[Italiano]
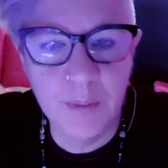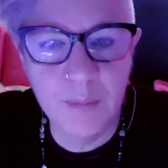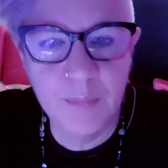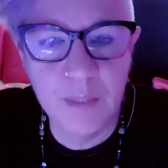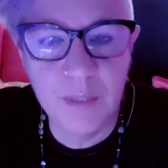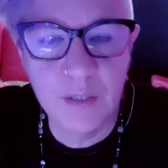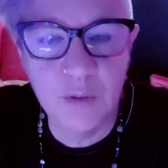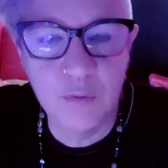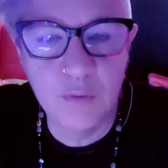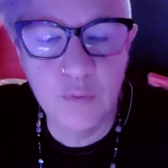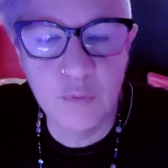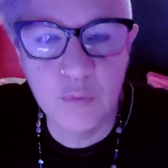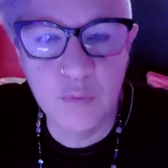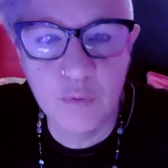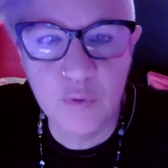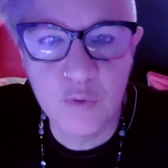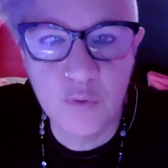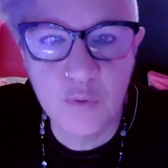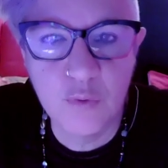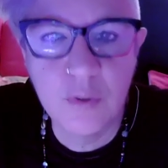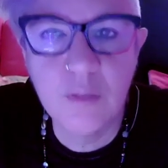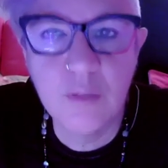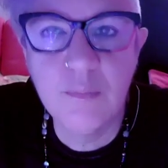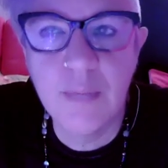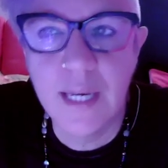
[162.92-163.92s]
prima di tutto
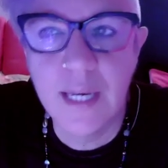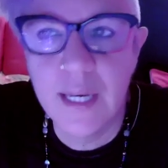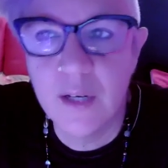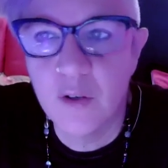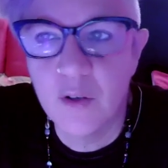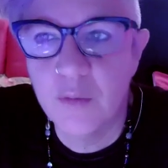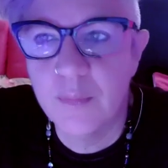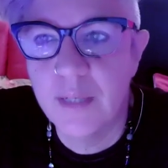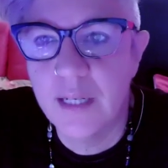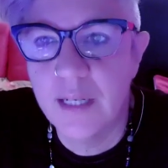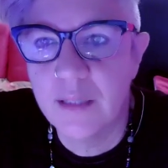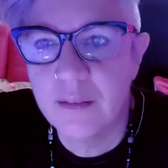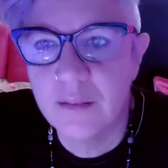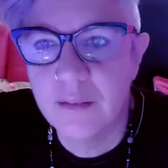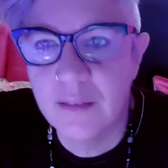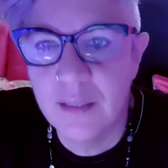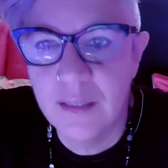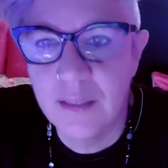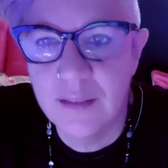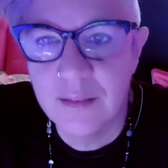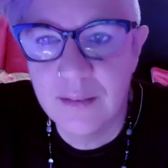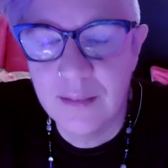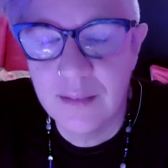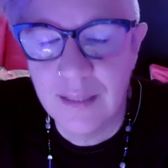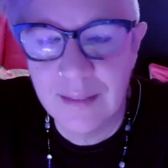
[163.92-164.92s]
su di me come
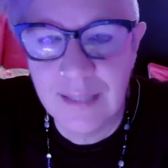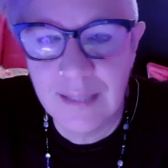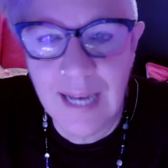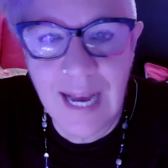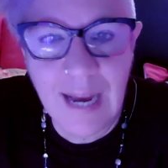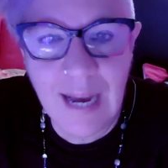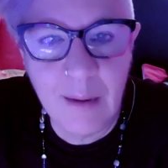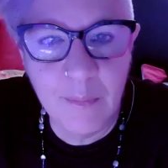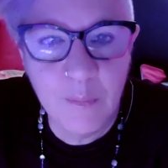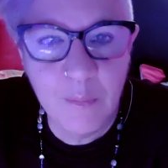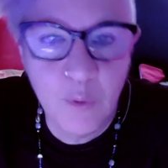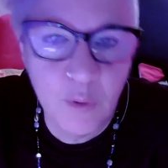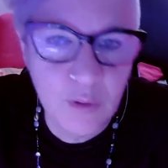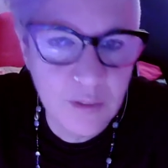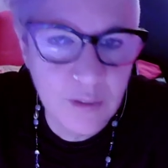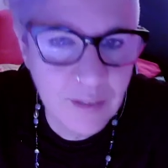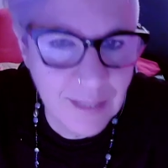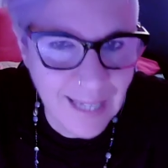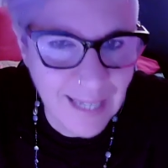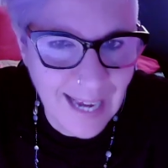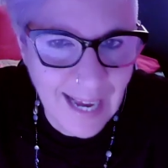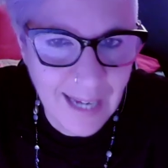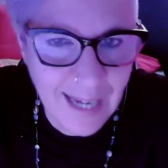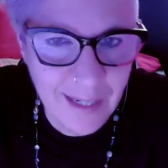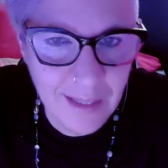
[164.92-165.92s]
artista da
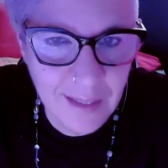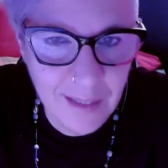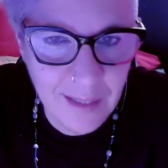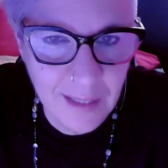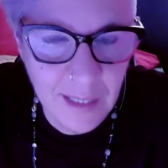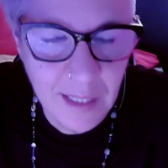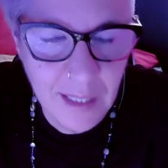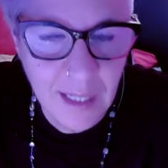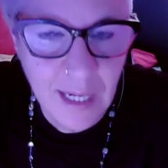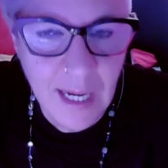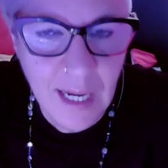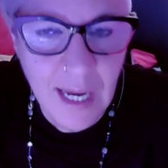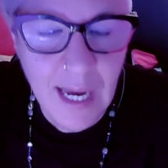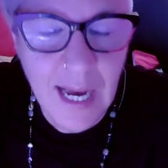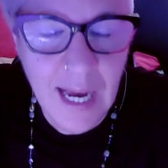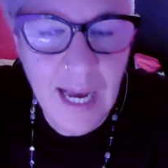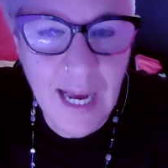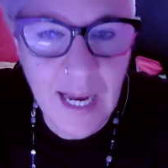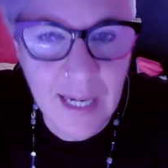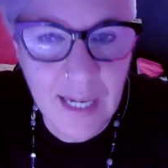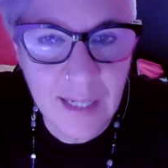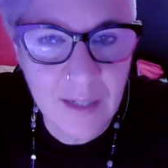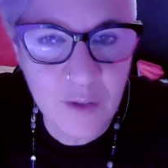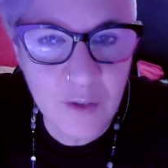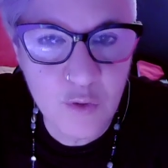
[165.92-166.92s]
molti anni
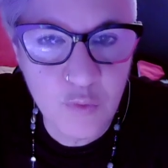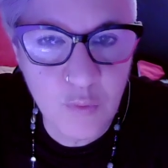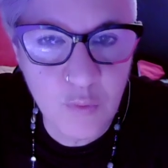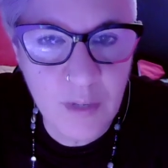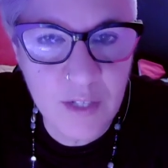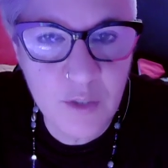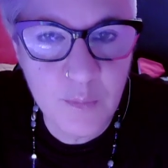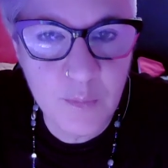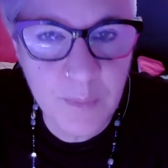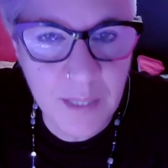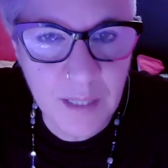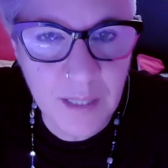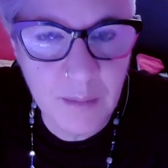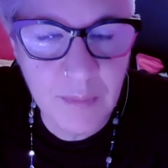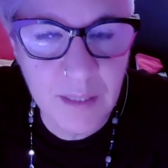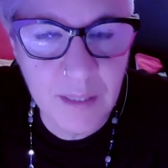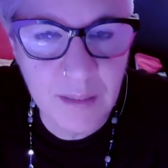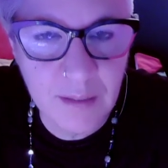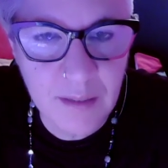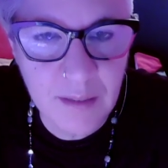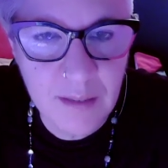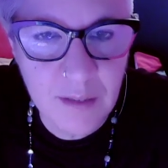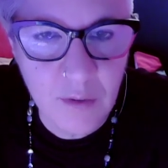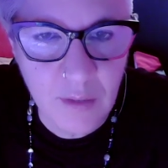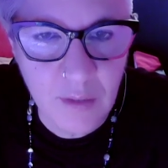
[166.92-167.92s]
anche sulla
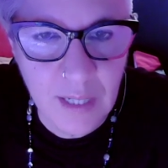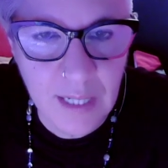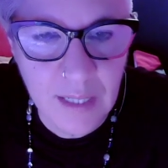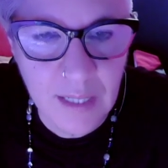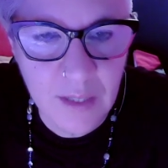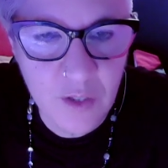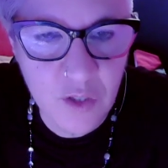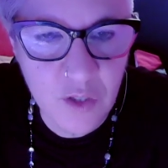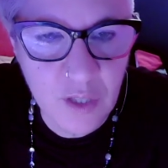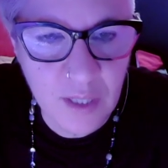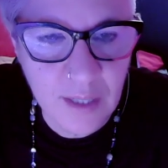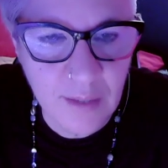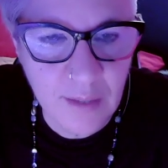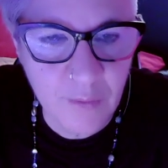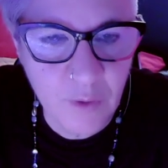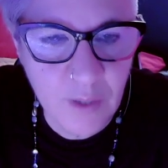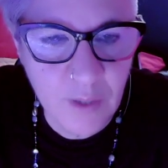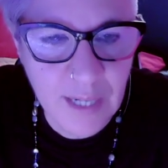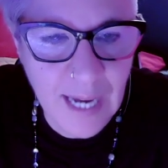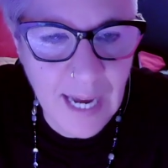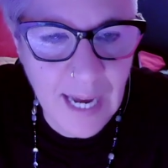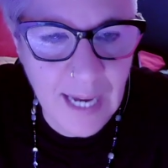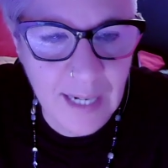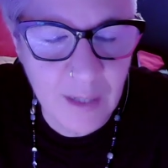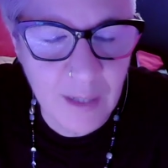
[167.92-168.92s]
sperimentazione e la ricerca
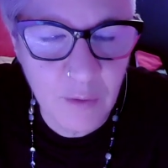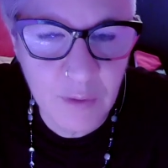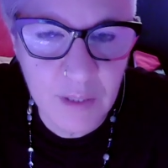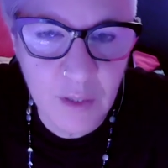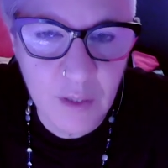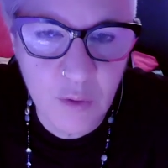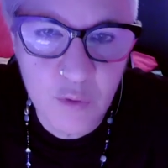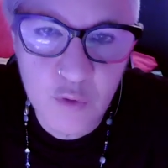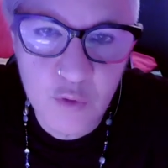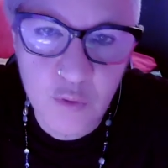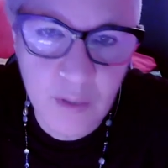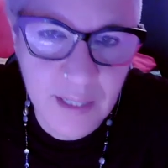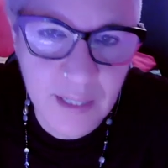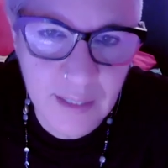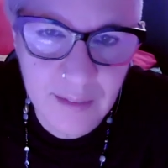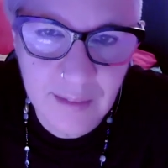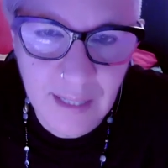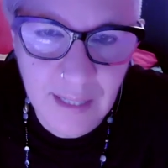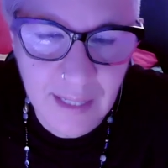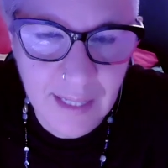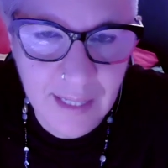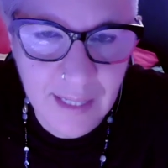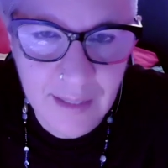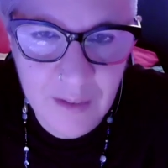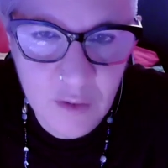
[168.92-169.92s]
vocale, quindi non sul
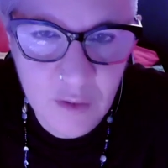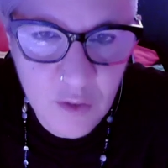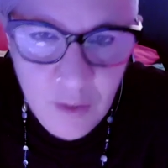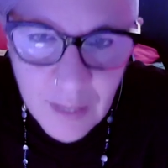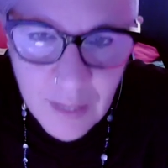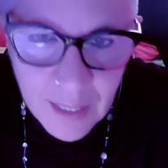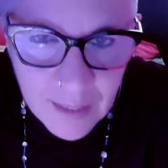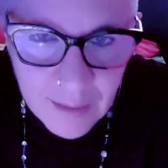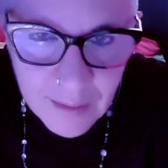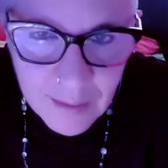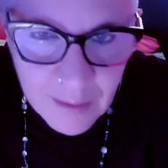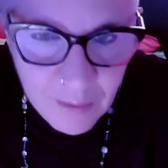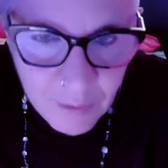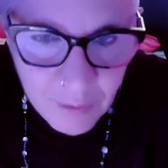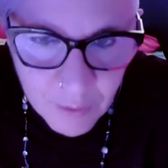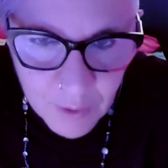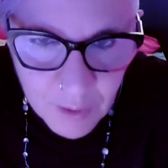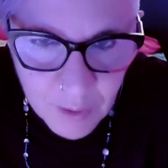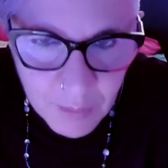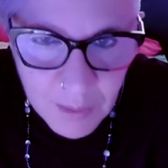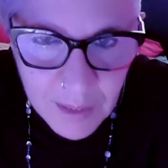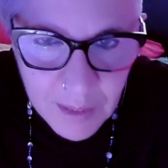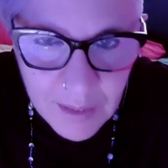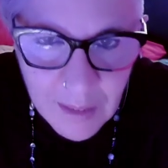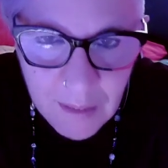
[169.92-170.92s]
cantare canzonette
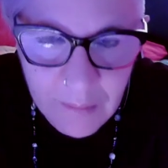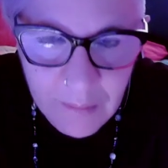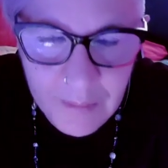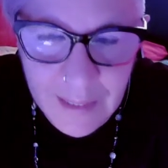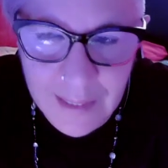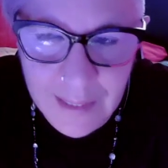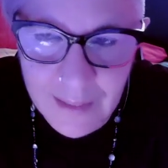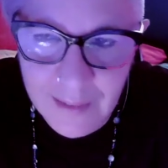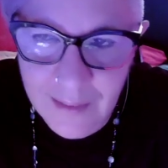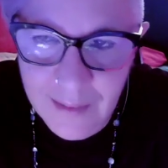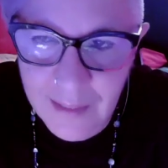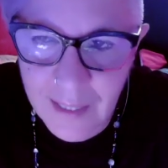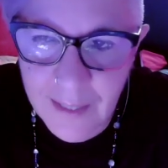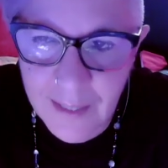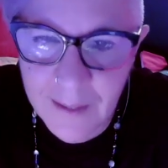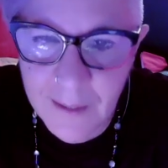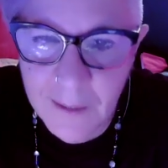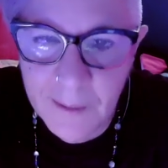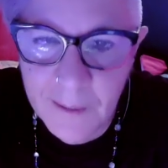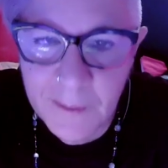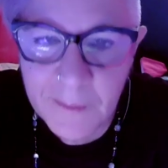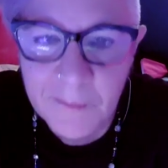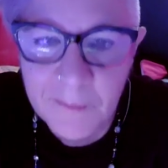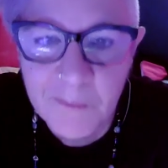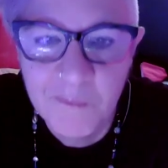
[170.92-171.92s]
fondamentalmente,
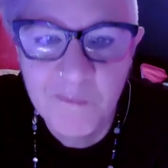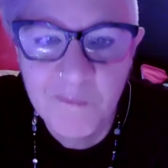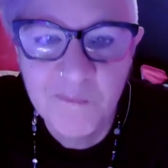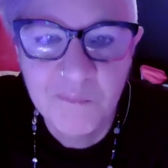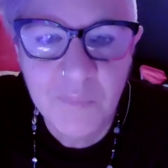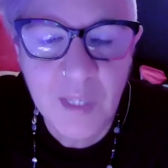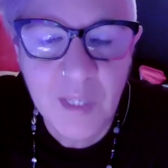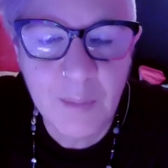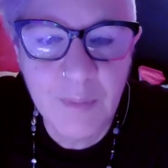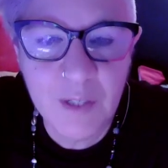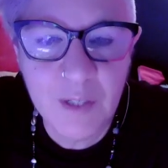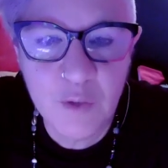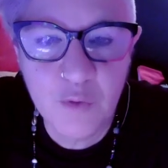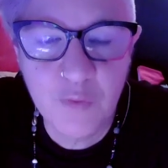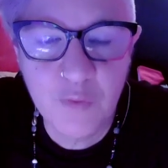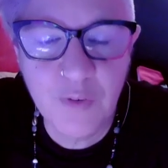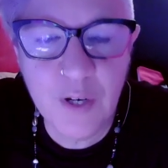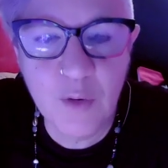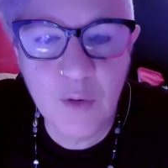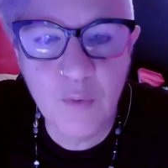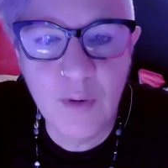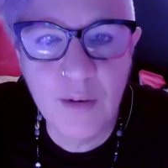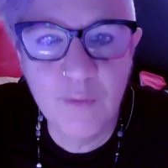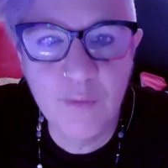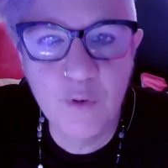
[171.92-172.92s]
ma su
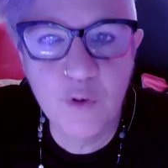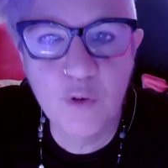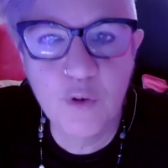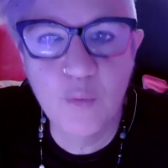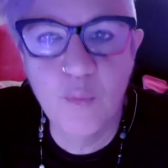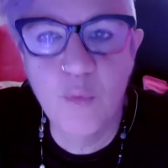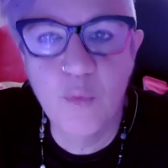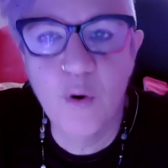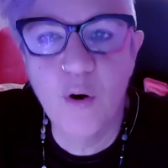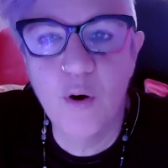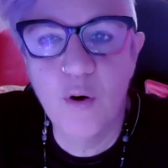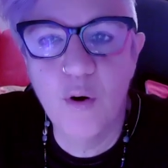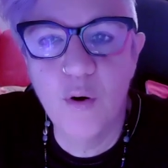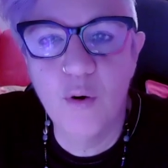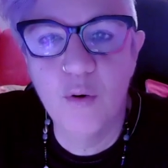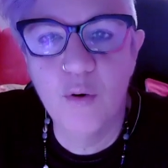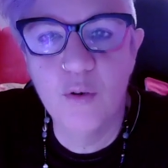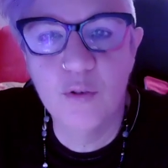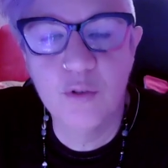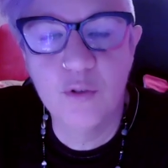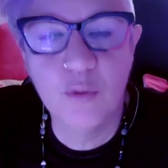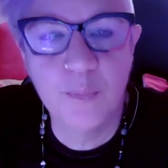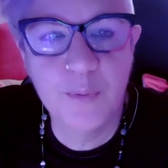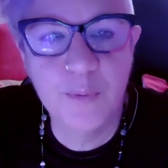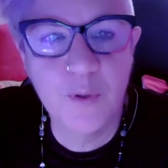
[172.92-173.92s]
fare un lavoro
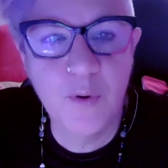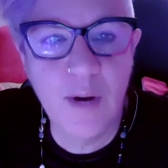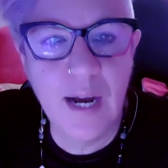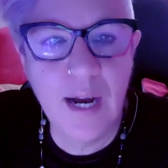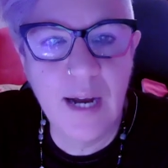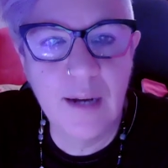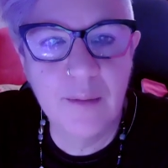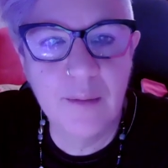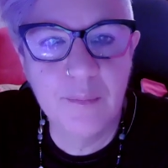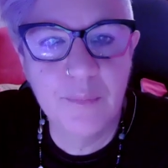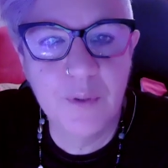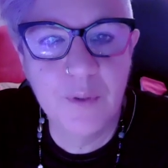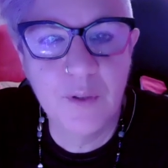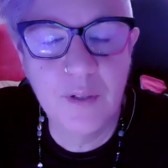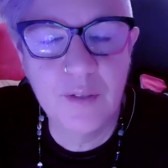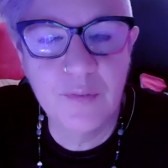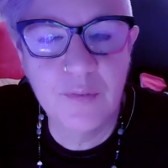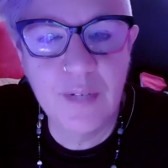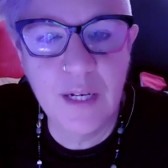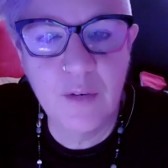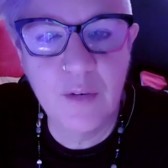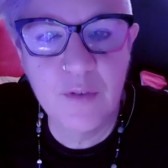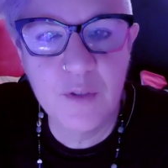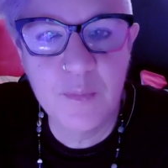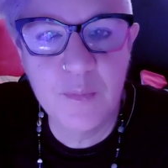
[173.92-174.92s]
molto più ampio a
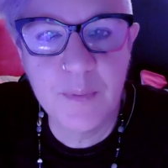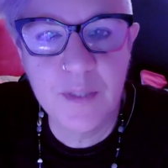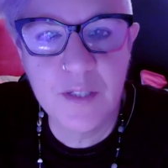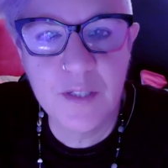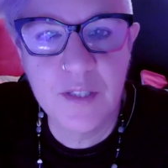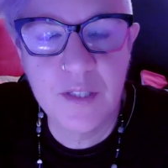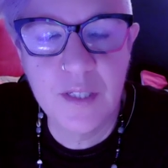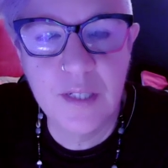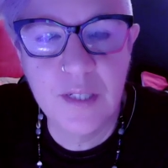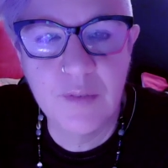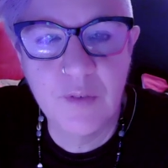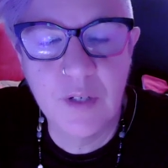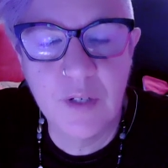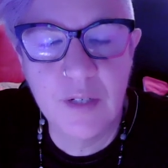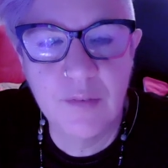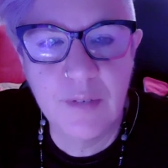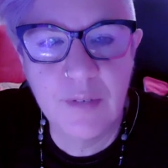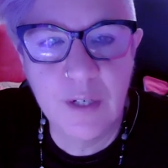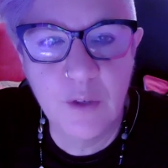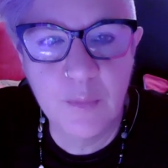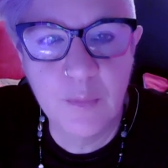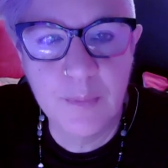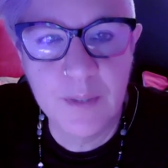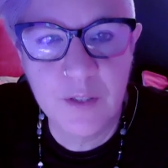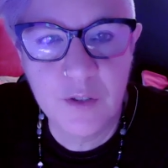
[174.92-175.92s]
livello espressivo, a
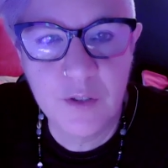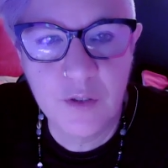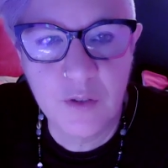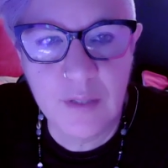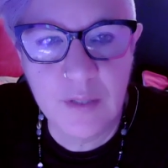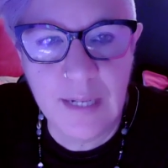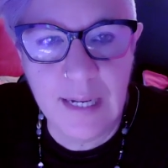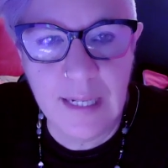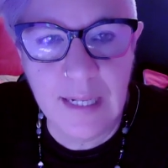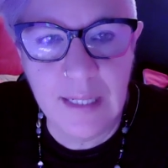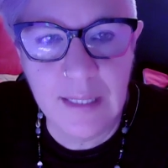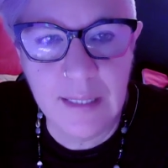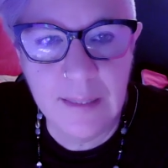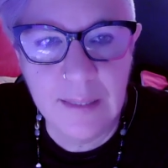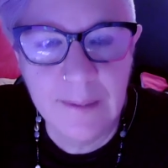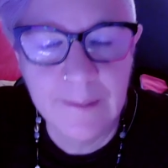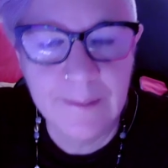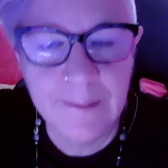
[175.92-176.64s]
livello personale.